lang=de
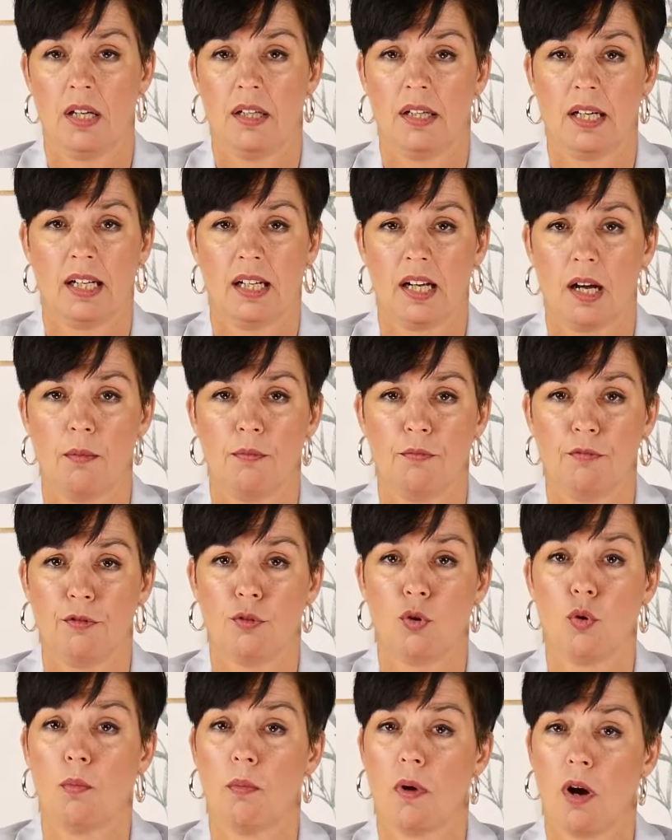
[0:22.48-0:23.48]
Der Kampf
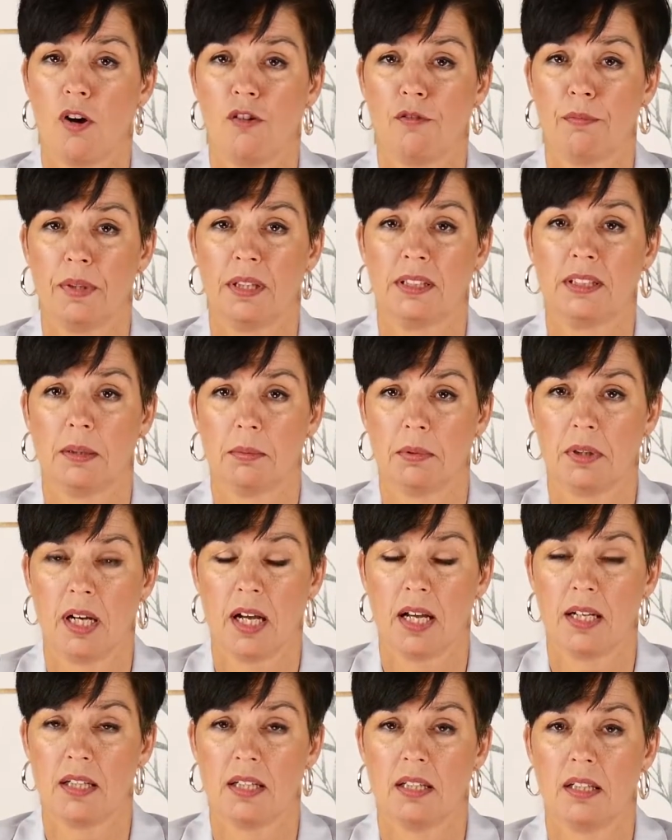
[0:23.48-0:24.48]
um
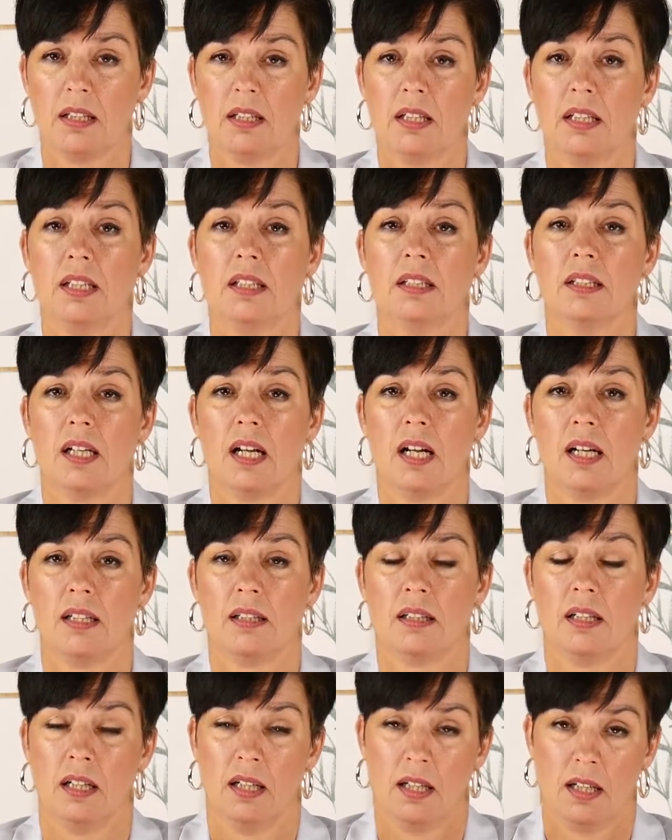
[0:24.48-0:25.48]
Aufmerksamkeit in, den
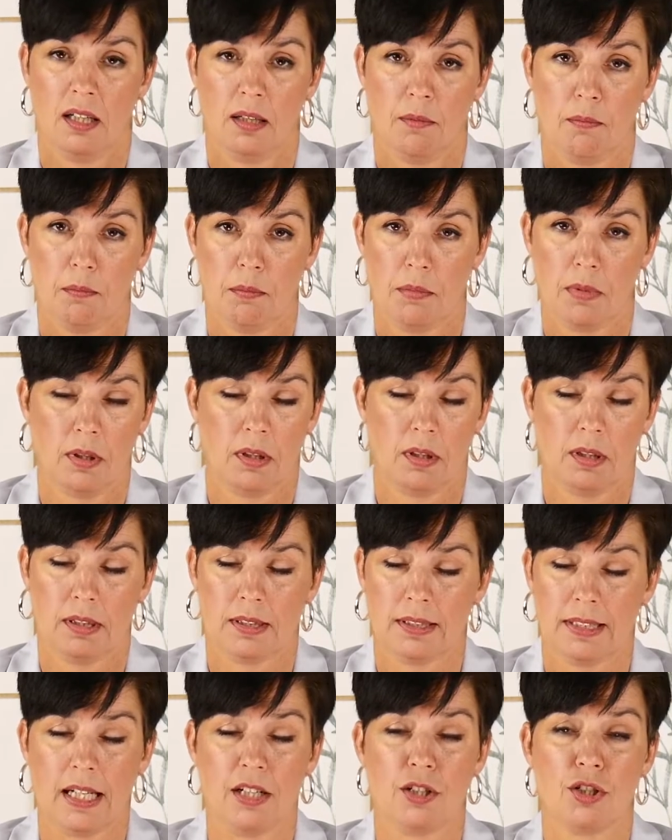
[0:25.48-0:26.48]
digitalen, äh,
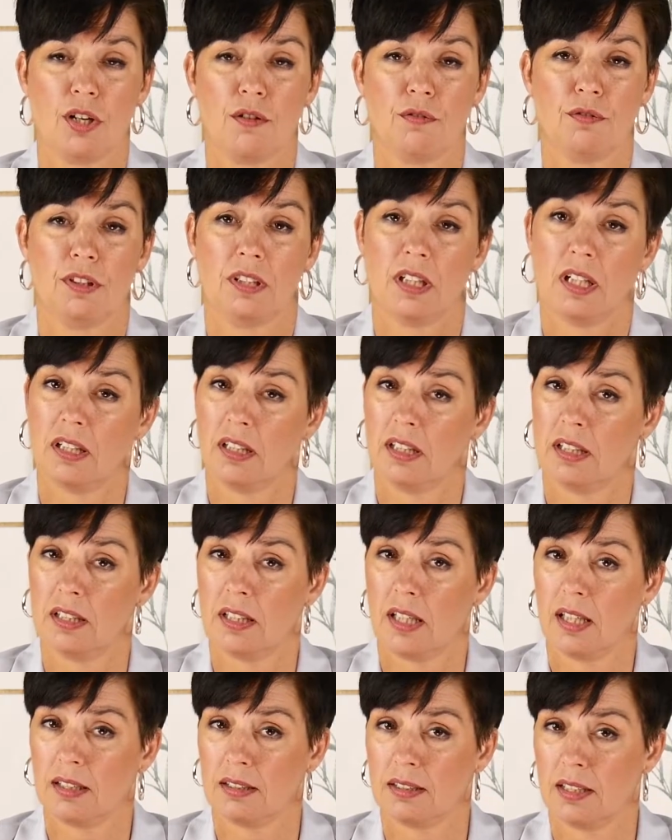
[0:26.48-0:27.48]
Gesellschaft, in der
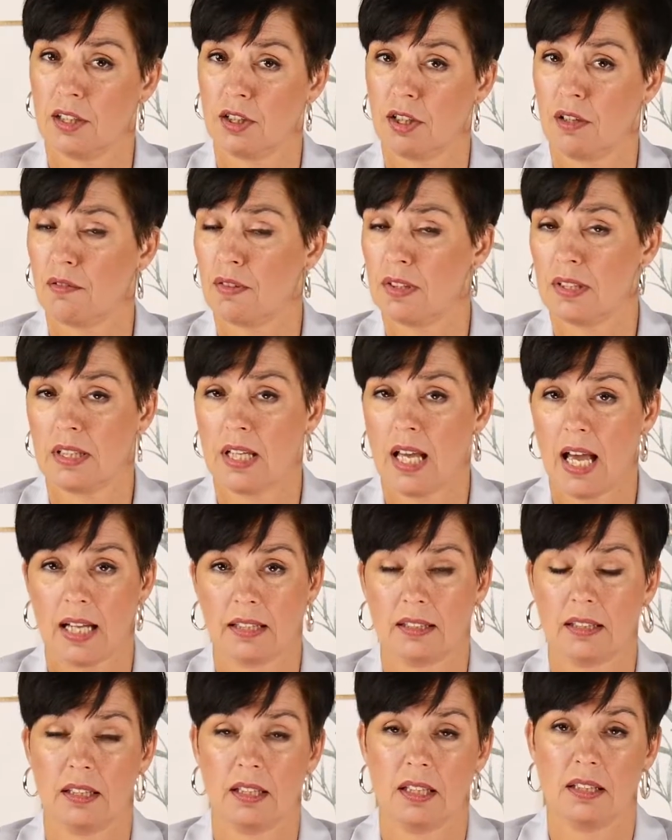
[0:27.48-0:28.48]
digitalen Gesellschaft ist
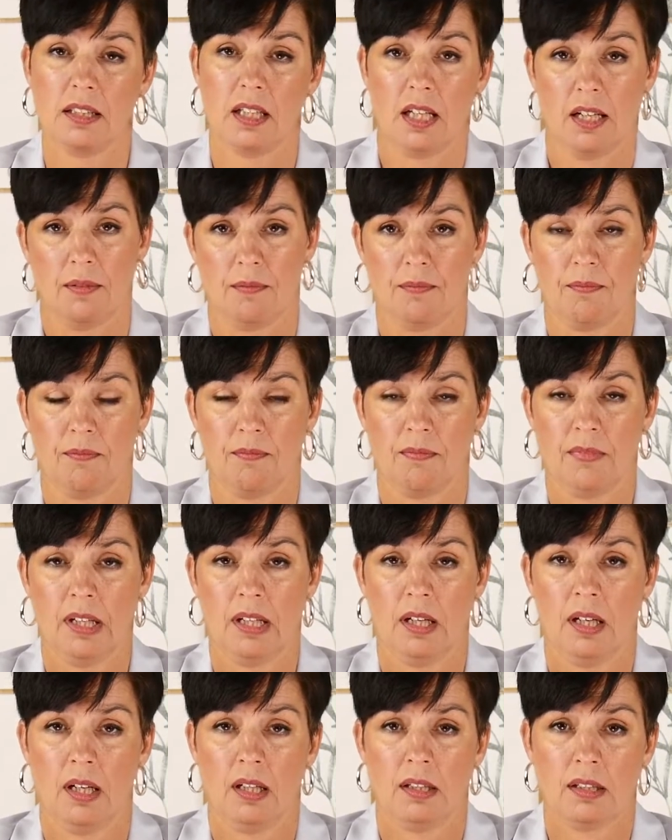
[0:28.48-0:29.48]
härter denn je.
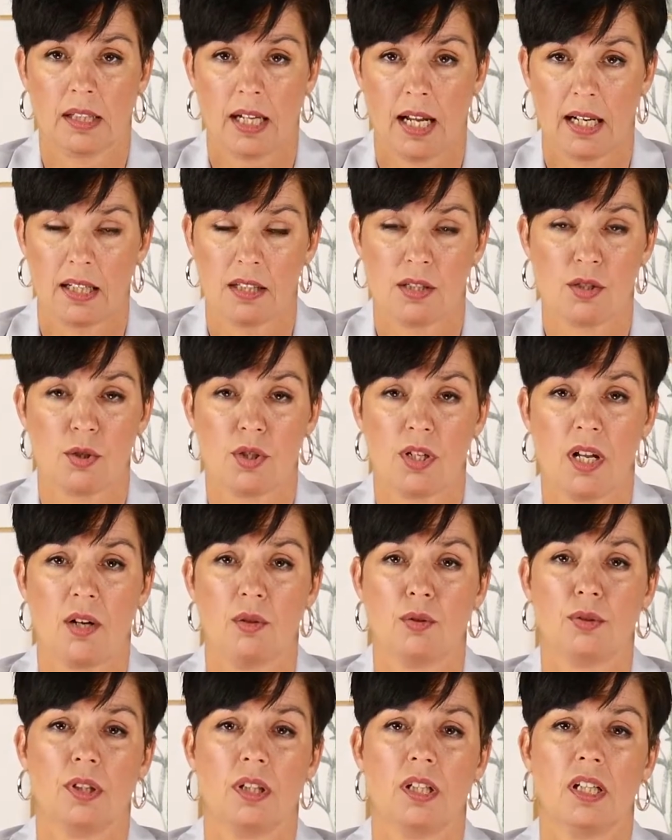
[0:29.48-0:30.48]

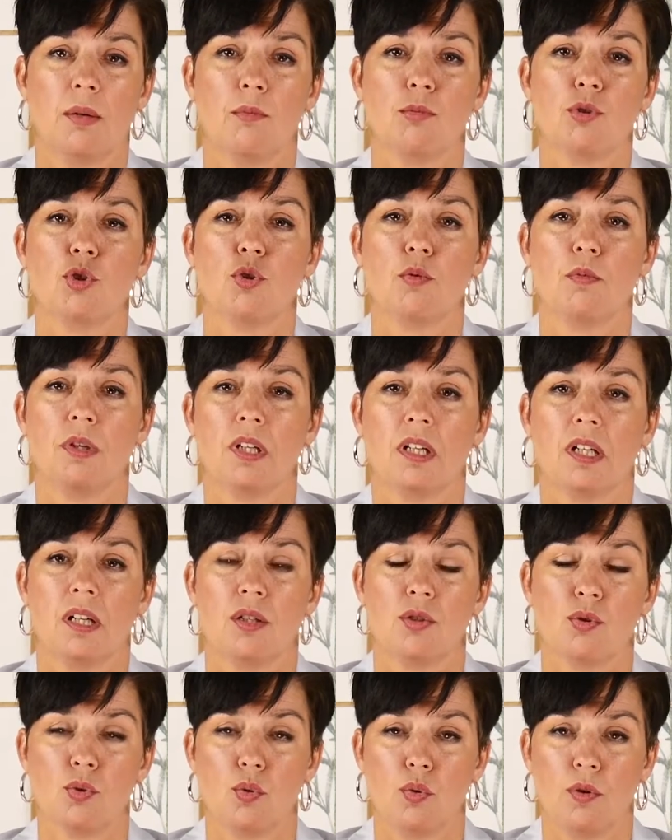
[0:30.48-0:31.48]
Traditionelle
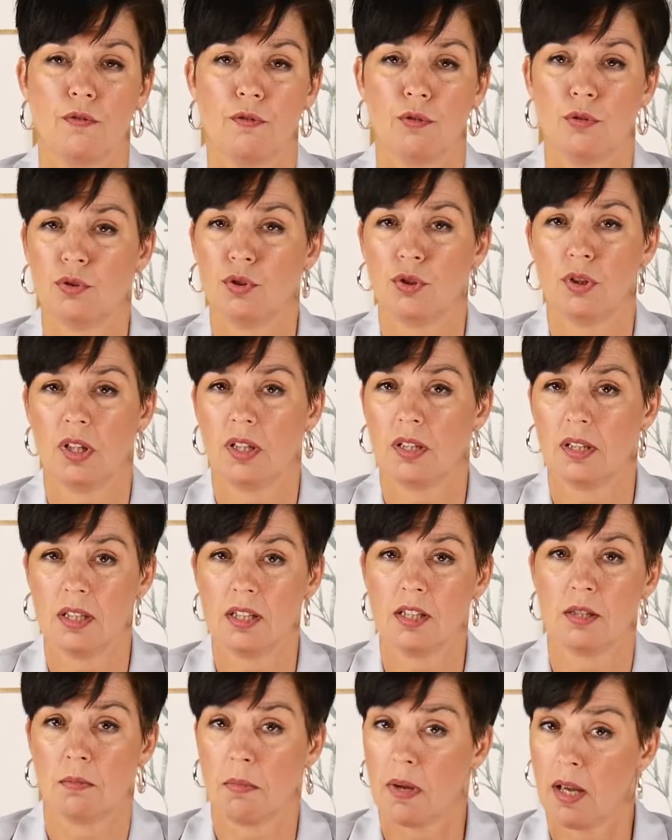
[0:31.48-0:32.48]
Unternehmenskommunikation funktioniert
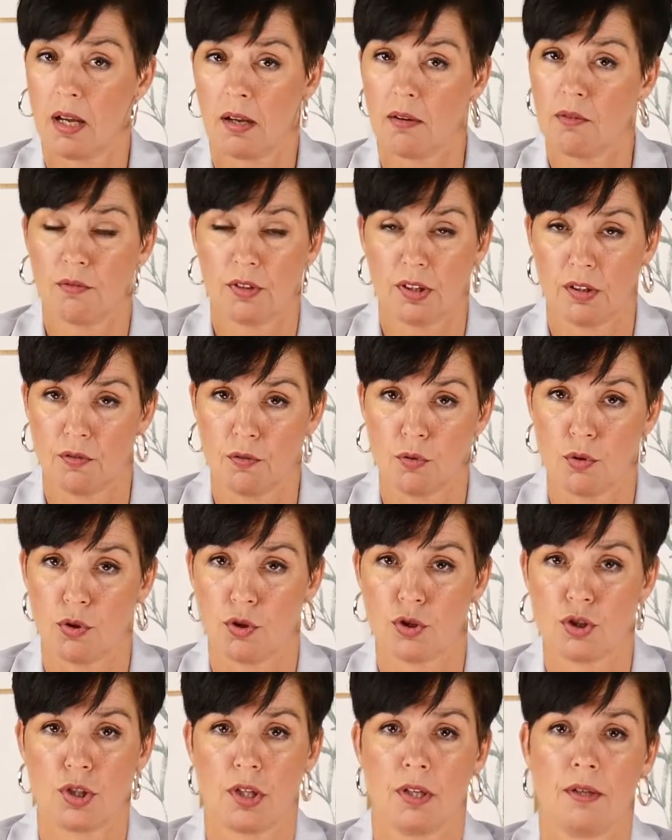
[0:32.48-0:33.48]
nicht mehr, wie
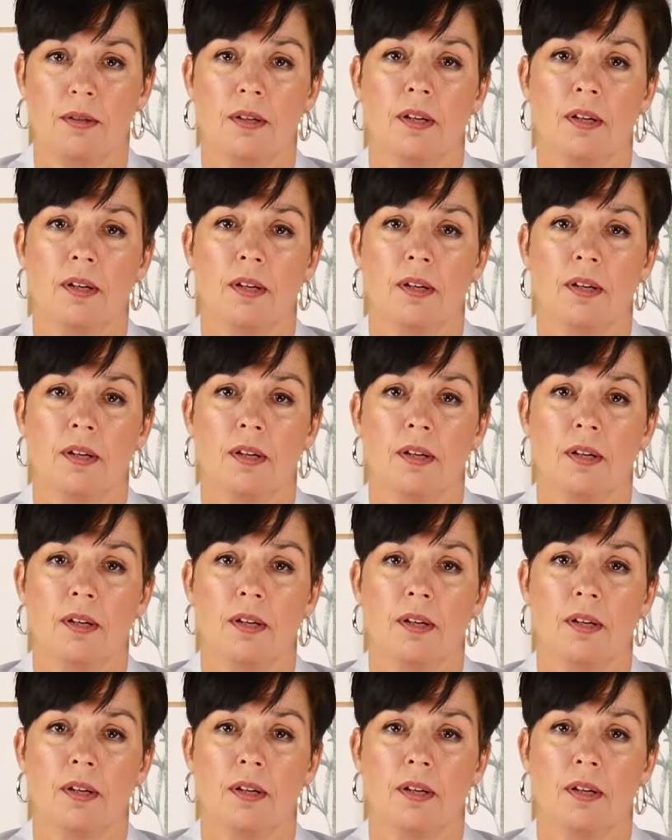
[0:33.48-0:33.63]
gewünscht.